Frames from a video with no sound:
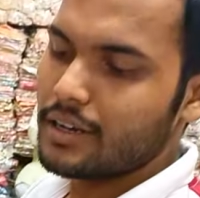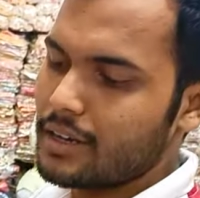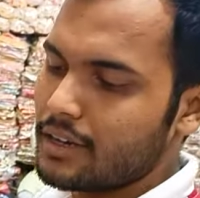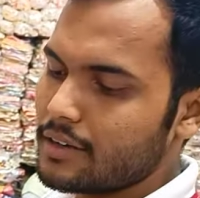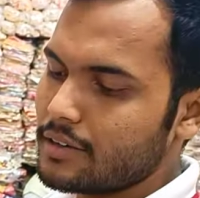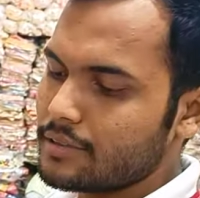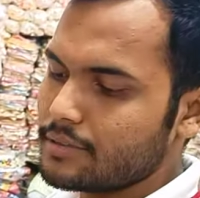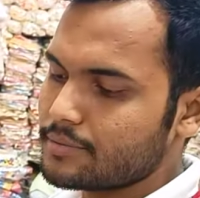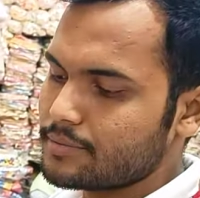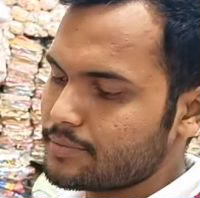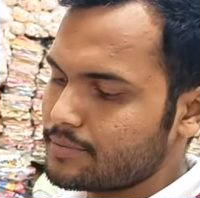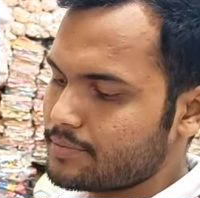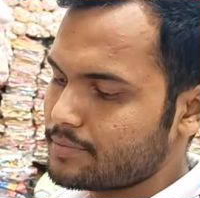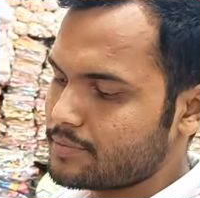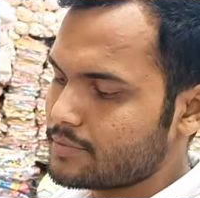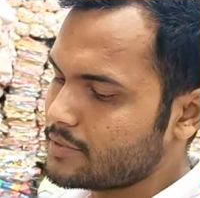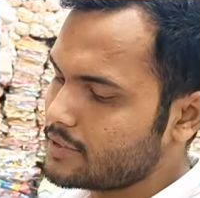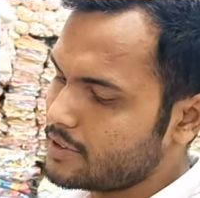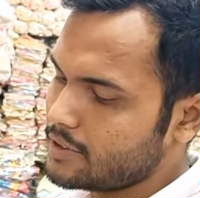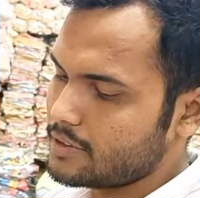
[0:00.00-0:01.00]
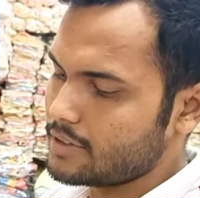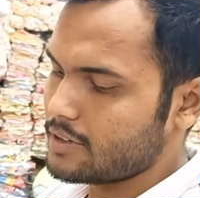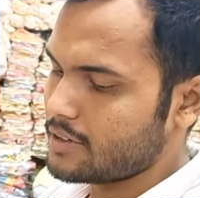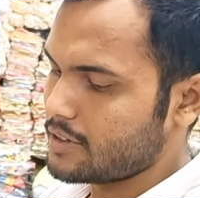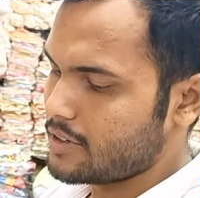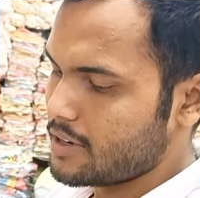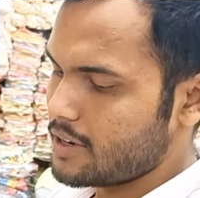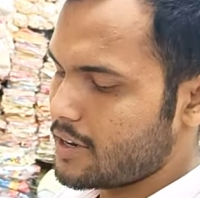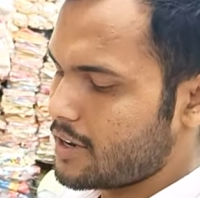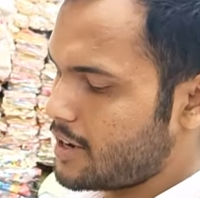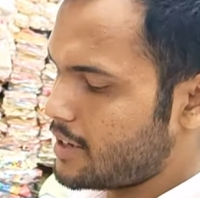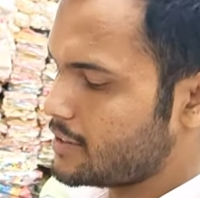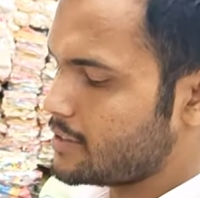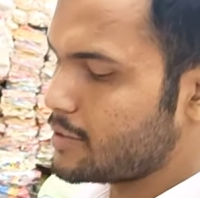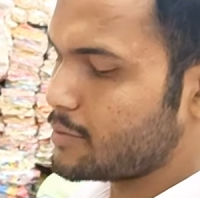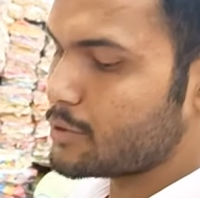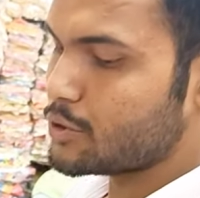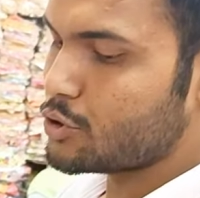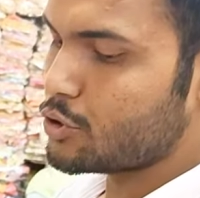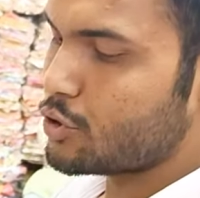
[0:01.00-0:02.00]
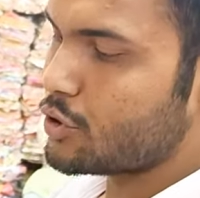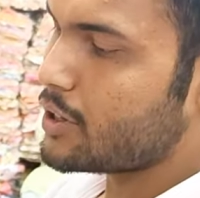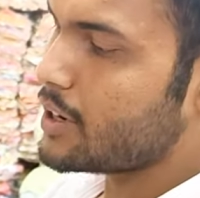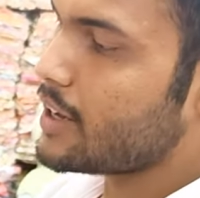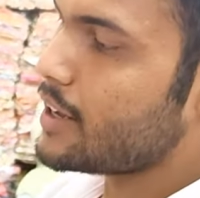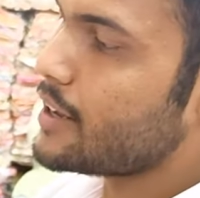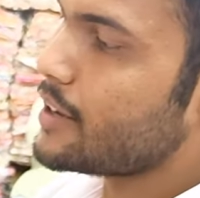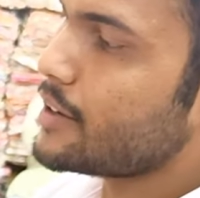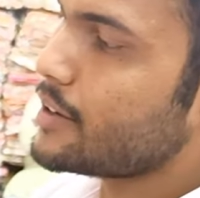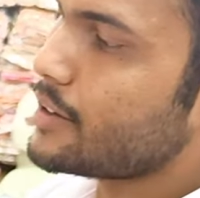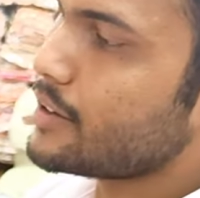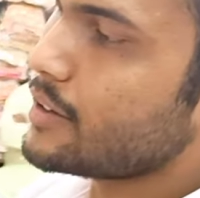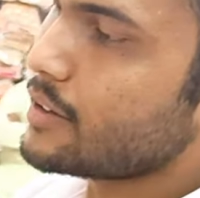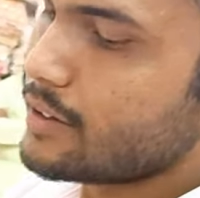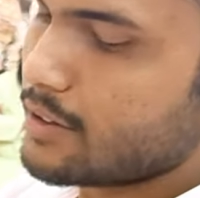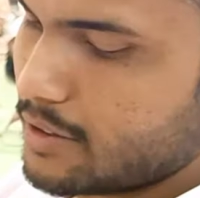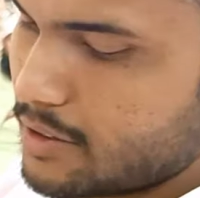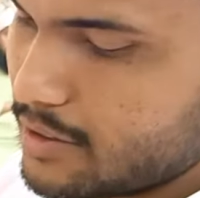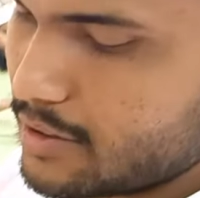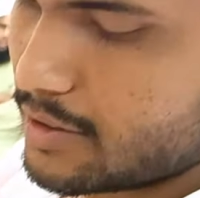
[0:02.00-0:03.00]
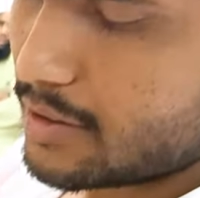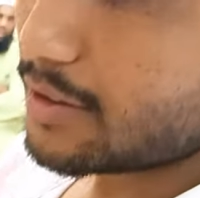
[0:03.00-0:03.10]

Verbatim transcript: मिल जाएगा मिल जाएगा ना सर ओके सर इसी में छोटा है हाँ